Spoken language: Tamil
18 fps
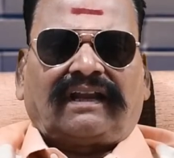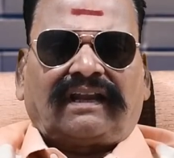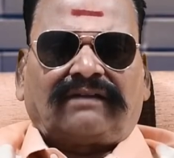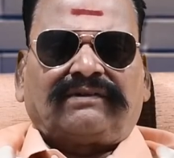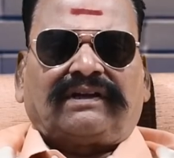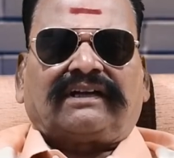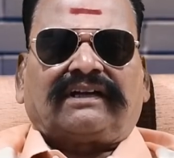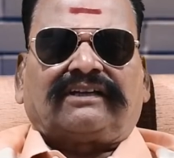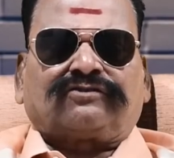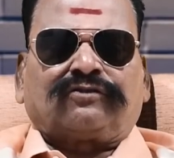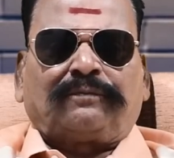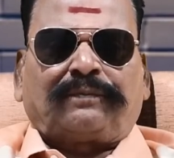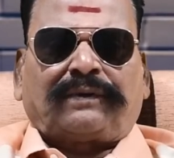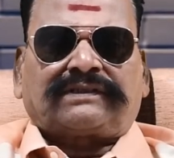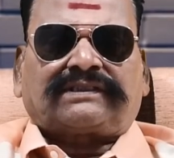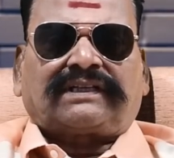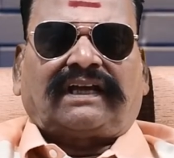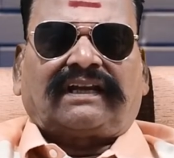காலமாக
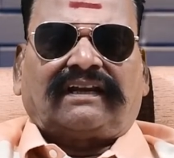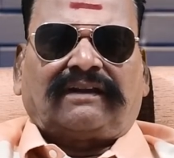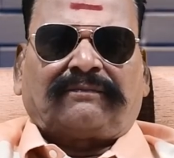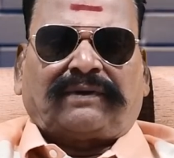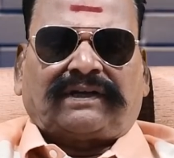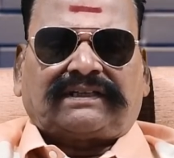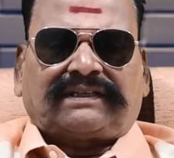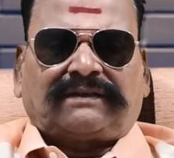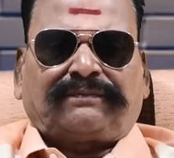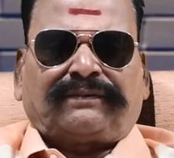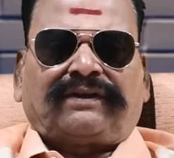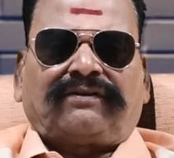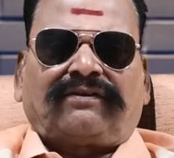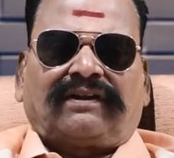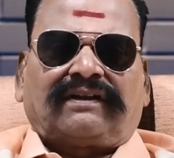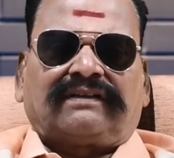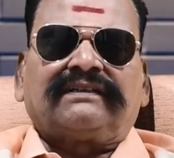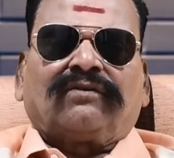சூப்பர் ஸ்டார் என்ற பட்ட
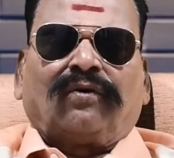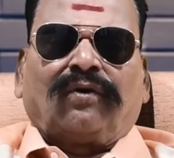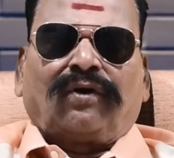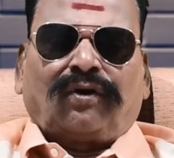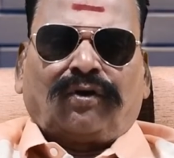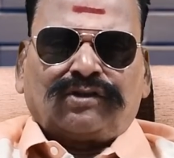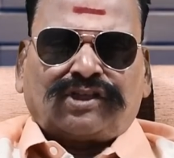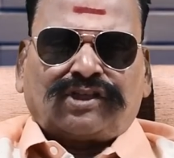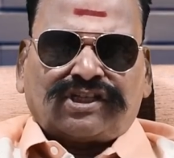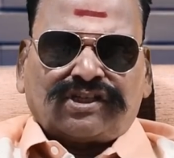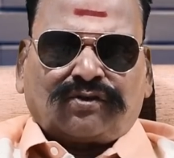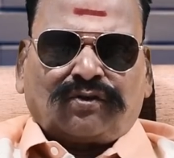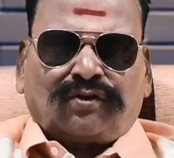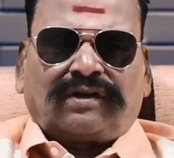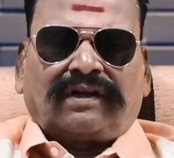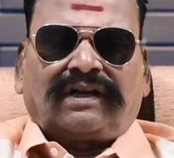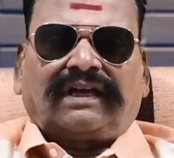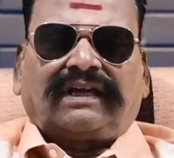பெயருடன் கோலம் வச்சு
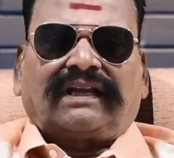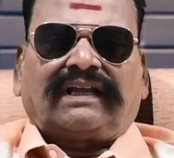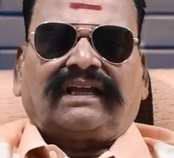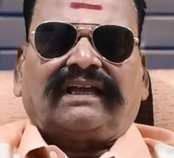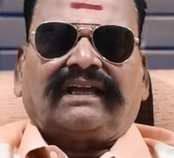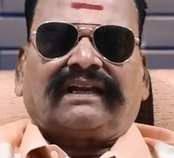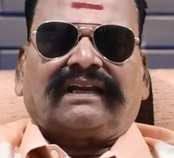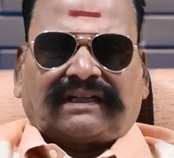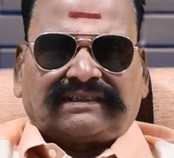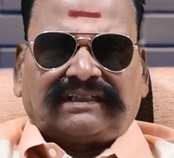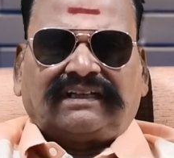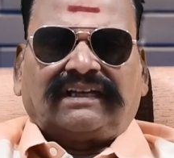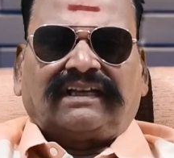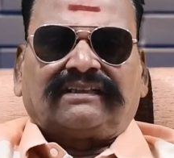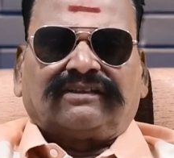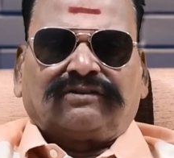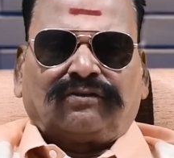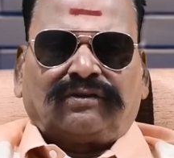கொண்டிருக்கிற
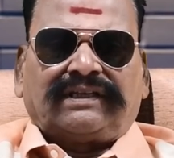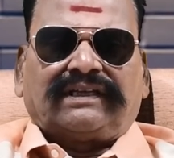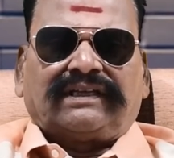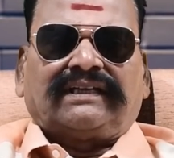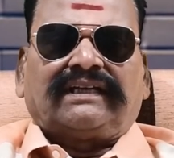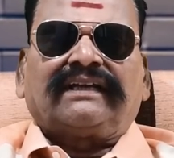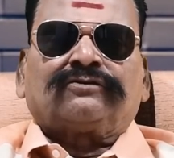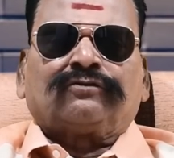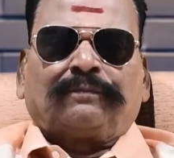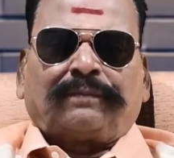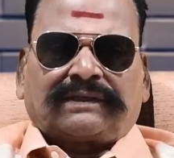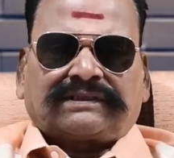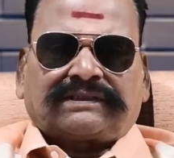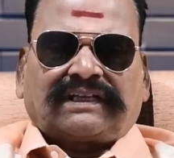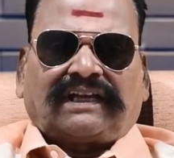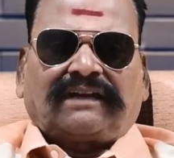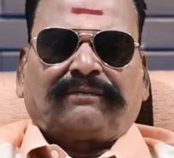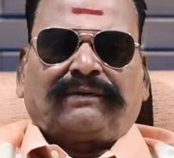ரஜினிகாந்துக்குரிய சூப்பர்
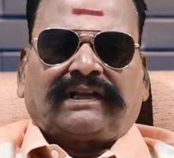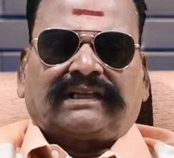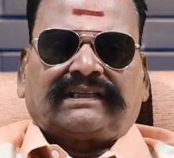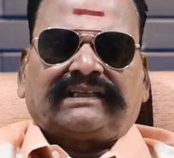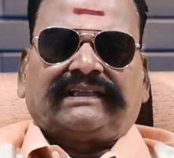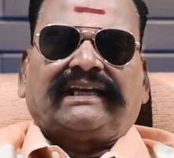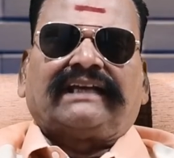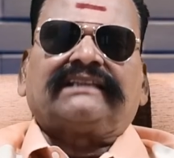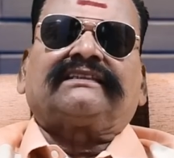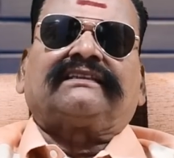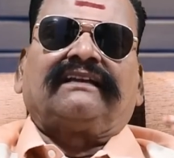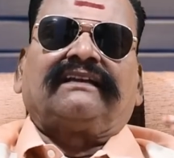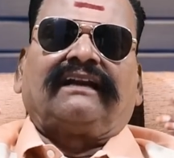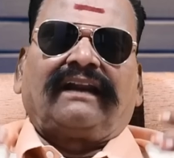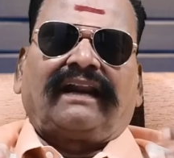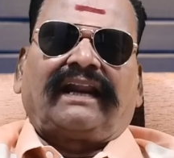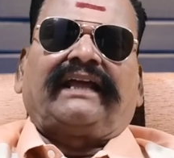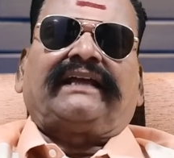ஸ்டார் பட்டத்தை ஏன்
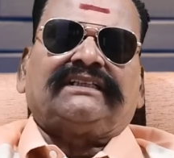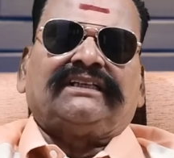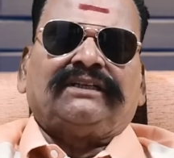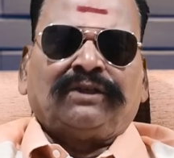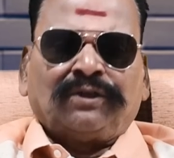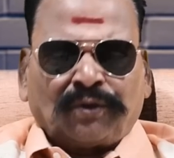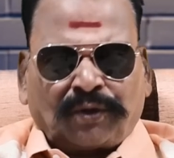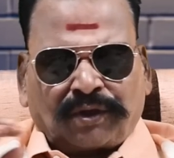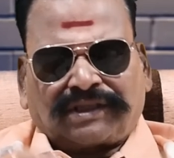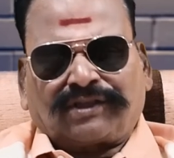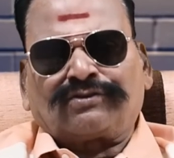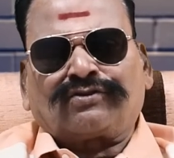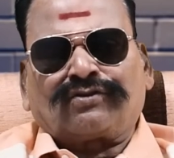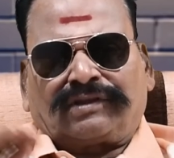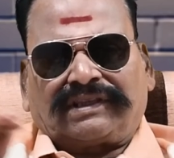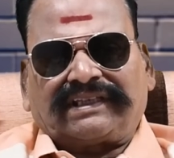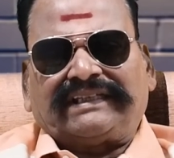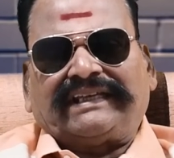திருடுற இன்னும் இன்னொருத்தன்
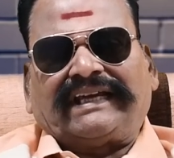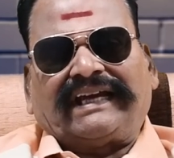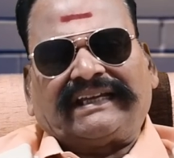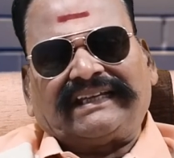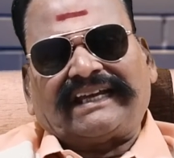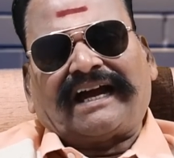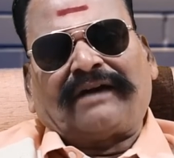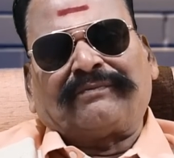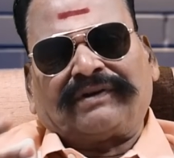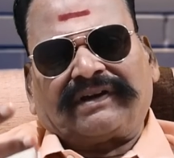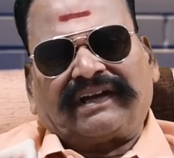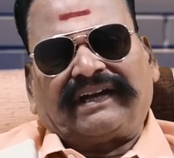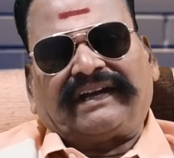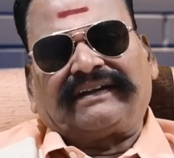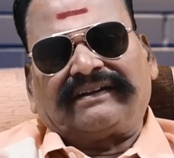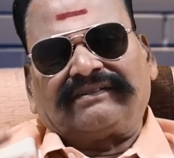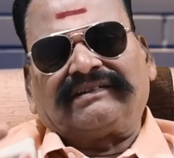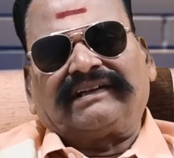சொத்தை ஏன்
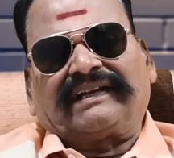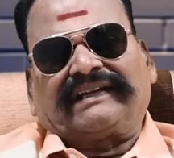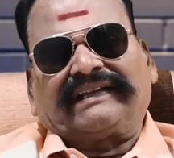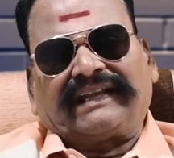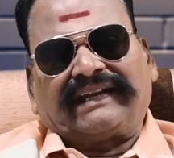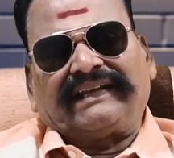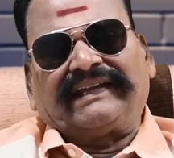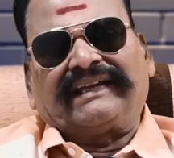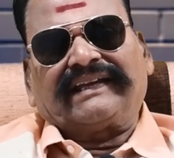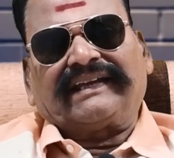அபகரிக்கணும்னு நினைக்கிறீங்க